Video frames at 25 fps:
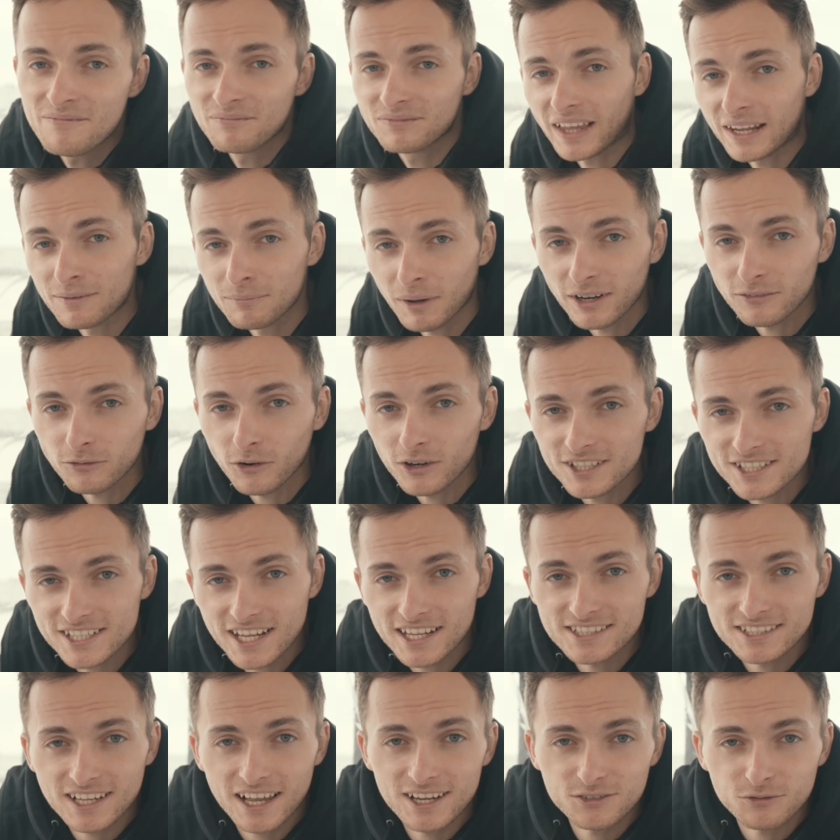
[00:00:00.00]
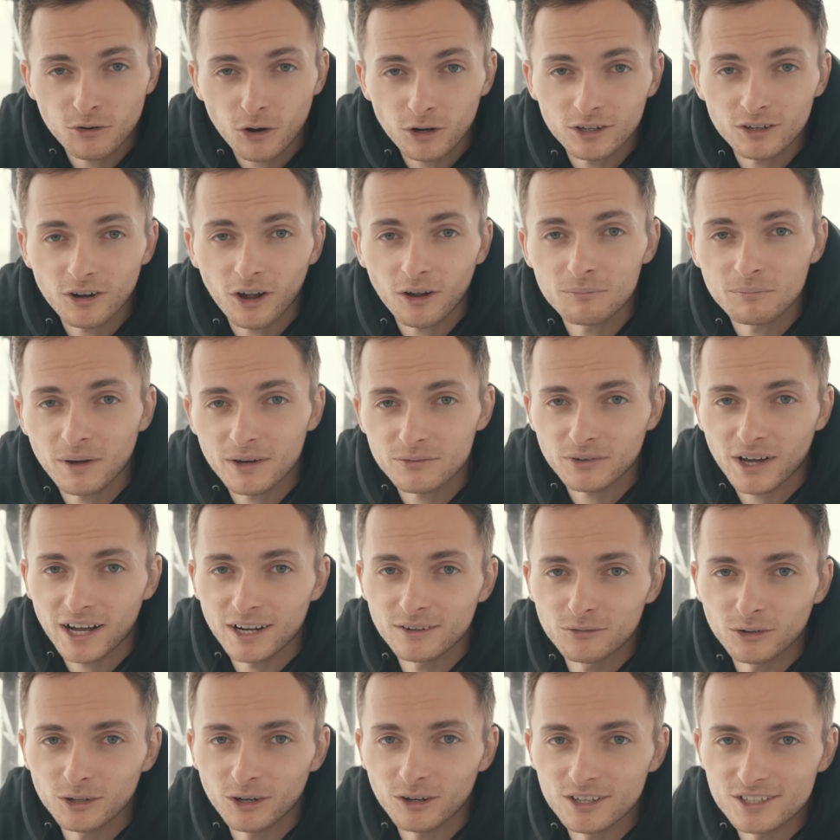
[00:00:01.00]
Dann beantworte ich jetzt gleich vorne noch ein paar
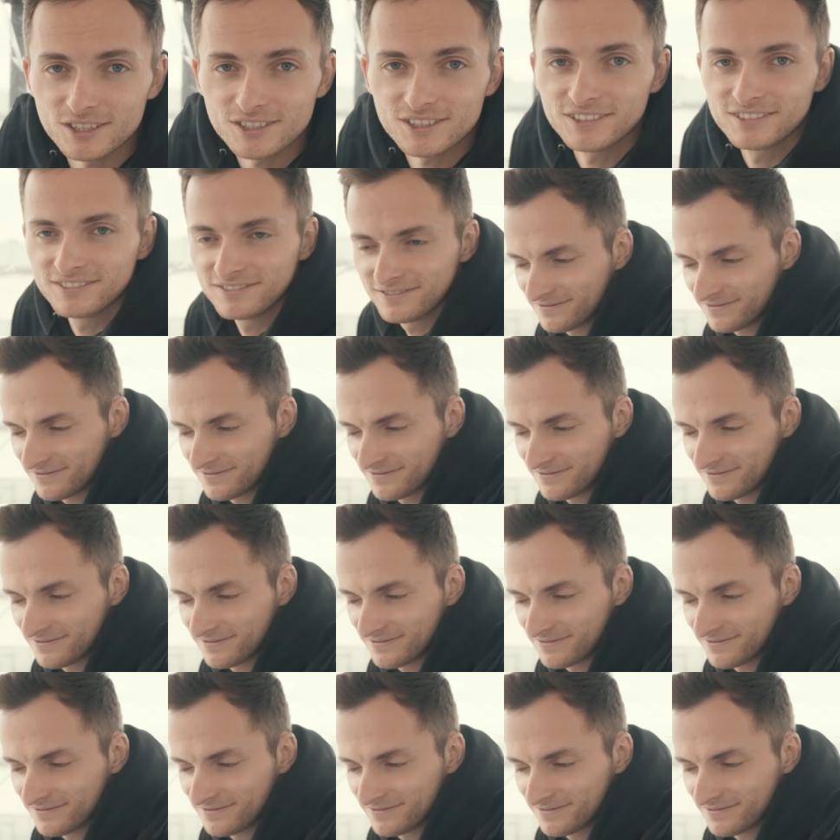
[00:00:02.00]
Fragen von euch.